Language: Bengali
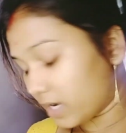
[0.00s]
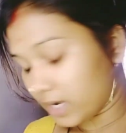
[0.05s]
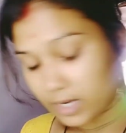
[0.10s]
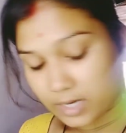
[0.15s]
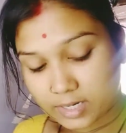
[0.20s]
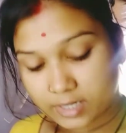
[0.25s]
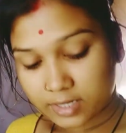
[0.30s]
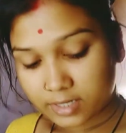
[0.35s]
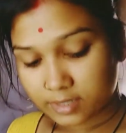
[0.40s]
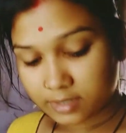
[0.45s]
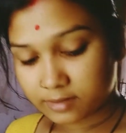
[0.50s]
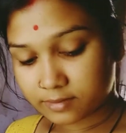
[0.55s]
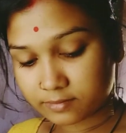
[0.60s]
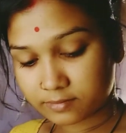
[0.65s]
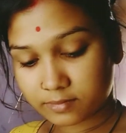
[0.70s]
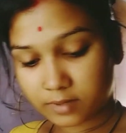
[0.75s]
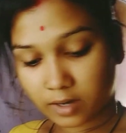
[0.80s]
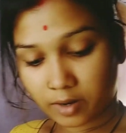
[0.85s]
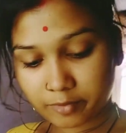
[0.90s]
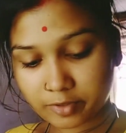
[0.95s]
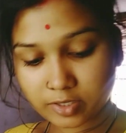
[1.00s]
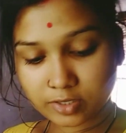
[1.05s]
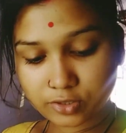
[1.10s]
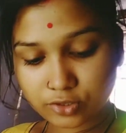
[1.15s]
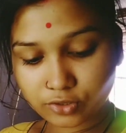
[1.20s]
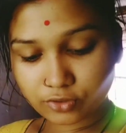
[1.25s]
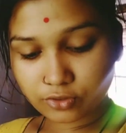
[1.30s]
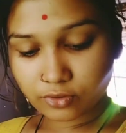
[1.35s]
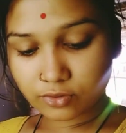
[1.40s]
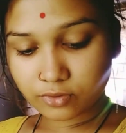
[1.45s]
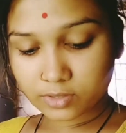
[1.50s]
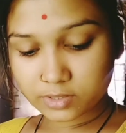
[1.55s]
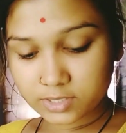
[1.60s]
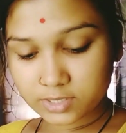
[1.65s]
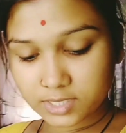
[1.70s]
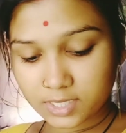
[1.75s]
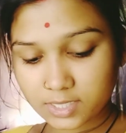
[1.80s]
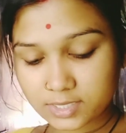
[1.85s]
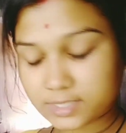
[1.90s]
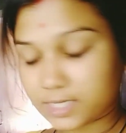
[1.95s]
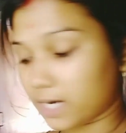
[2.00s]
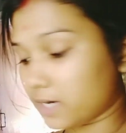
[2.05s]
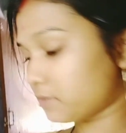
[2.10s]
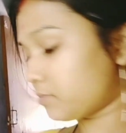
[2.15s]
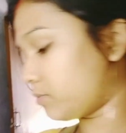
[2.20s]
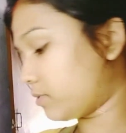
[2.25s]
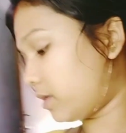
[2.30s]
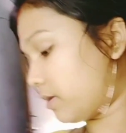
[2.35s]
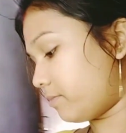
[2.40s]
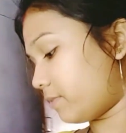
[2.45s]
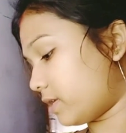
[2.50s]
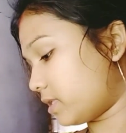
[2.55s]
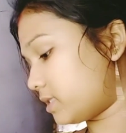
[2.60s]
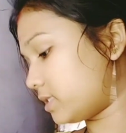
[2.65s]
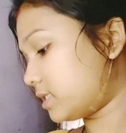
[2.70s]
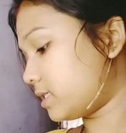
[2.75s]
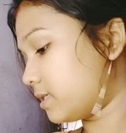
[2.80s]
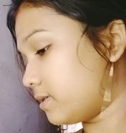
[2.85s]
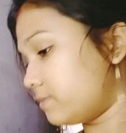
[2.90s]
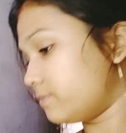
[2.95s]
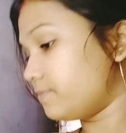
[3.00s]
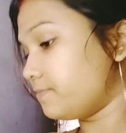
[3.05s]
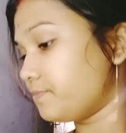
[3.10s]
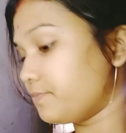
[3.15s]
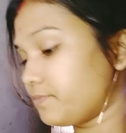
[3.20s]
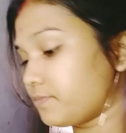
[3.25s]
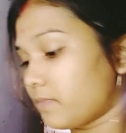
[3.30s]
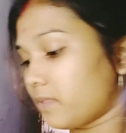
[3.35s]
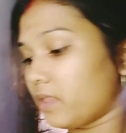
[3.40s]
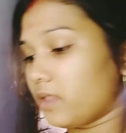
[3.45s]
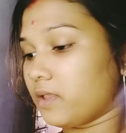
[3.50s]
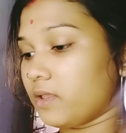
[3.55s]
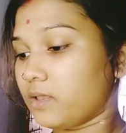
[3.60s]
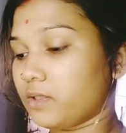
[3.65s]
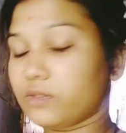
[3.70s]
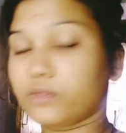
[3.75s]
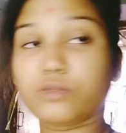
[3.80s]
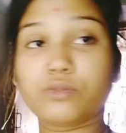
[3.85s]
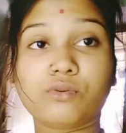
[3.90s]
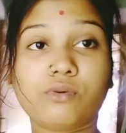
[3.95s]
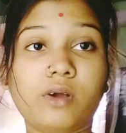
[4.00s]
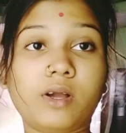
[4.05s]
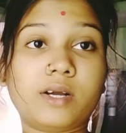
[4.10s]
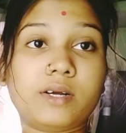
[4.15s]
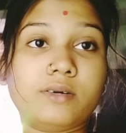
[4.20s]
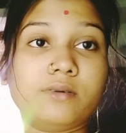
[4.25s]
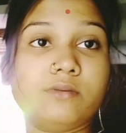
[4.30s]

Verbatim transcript: আর আমাদের জন্য রয়েছে চারাপোনা মাছ তো এখন